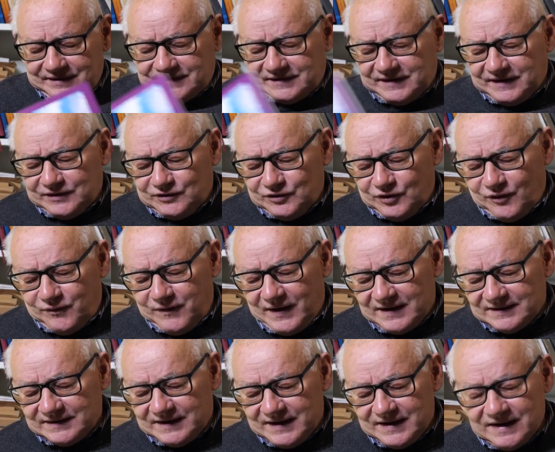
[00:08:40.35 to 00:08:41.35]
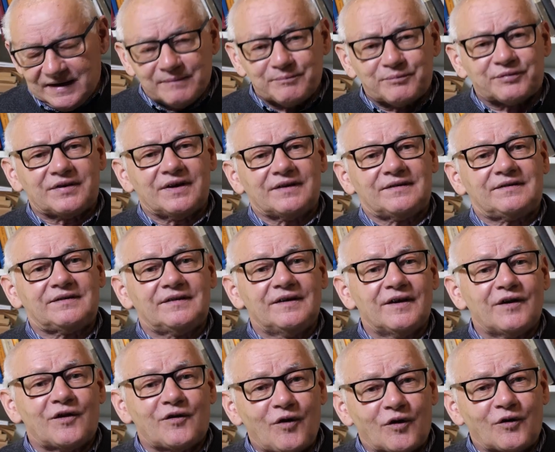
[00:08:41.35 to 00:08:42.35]
sygnowane przez
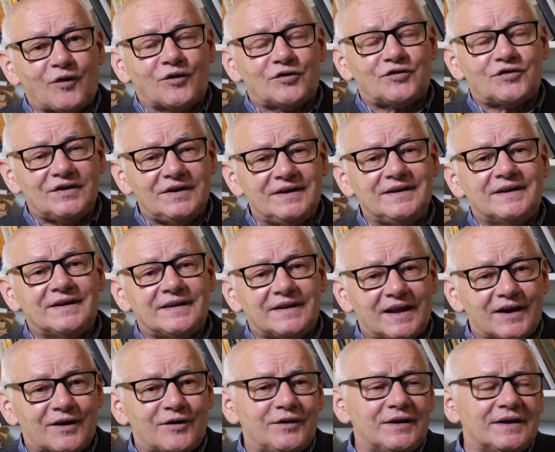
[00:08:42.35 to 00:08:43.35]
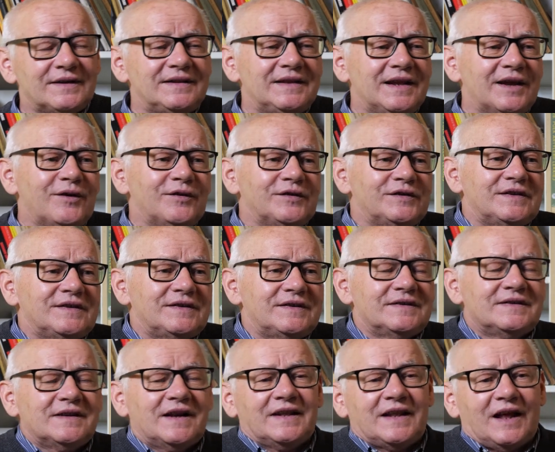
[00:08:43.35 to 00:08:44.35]
kogoś innego, jednego
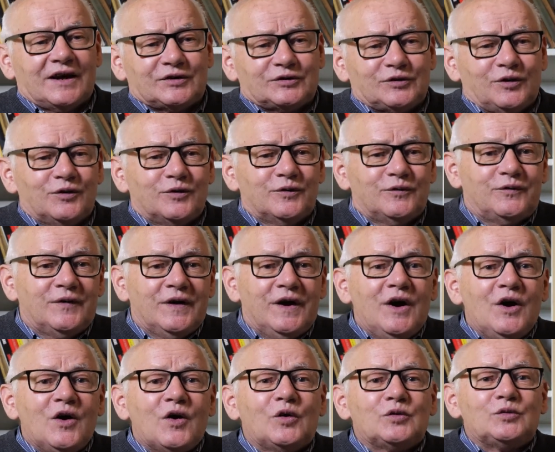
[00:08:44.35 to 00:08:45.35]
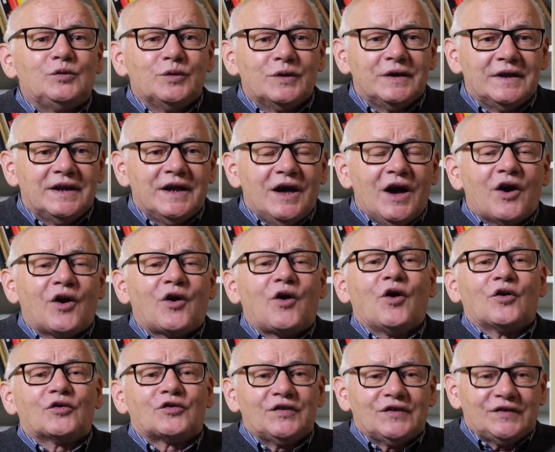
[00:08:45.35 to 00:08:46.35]
z redaktorów, który
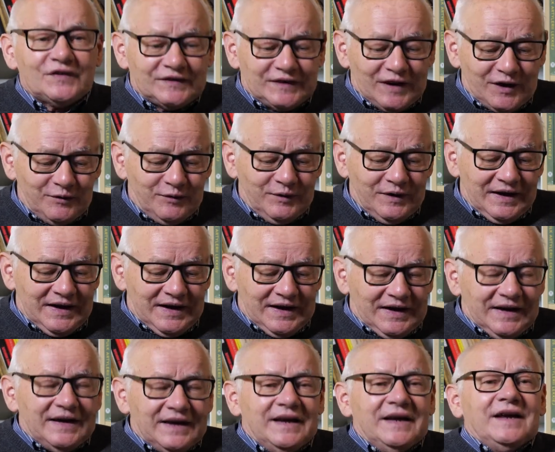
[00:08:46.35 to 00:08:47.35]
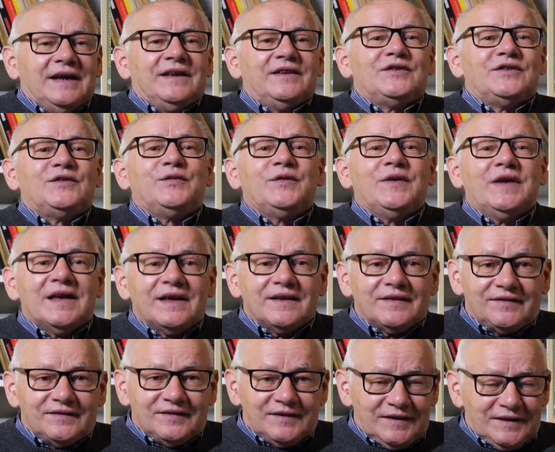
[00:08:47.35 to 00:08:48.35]
korzystał z
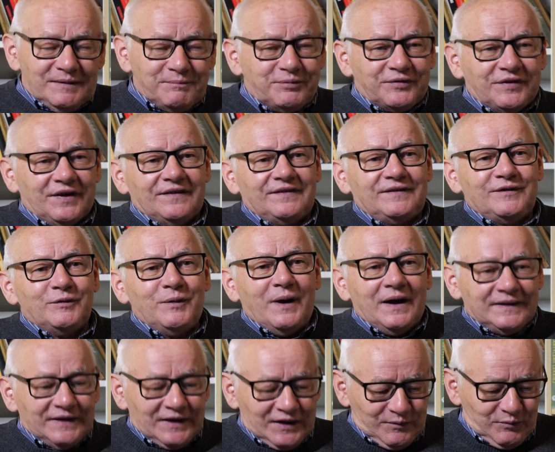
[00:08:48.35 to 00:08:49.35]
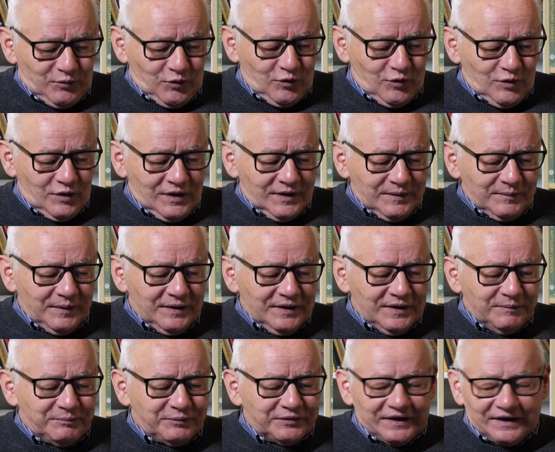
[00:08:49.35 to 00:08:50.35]
wiedzy przesyłanej mu
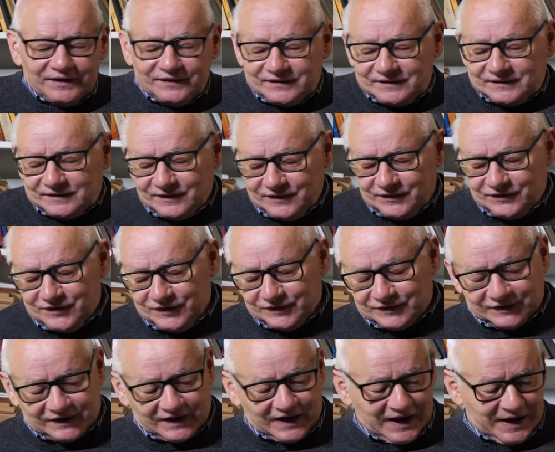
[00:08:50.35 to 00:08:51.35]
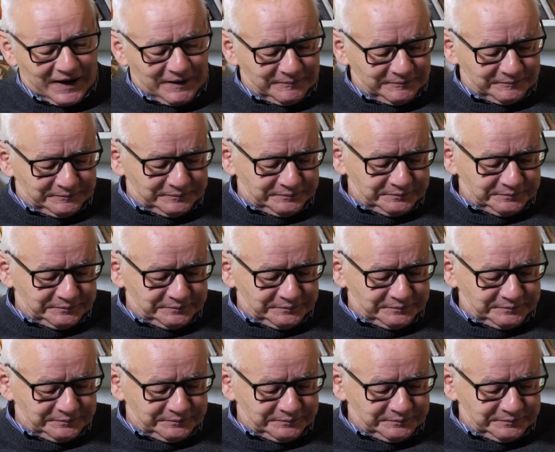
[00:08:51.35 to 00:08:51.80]
e, przez Dzitka.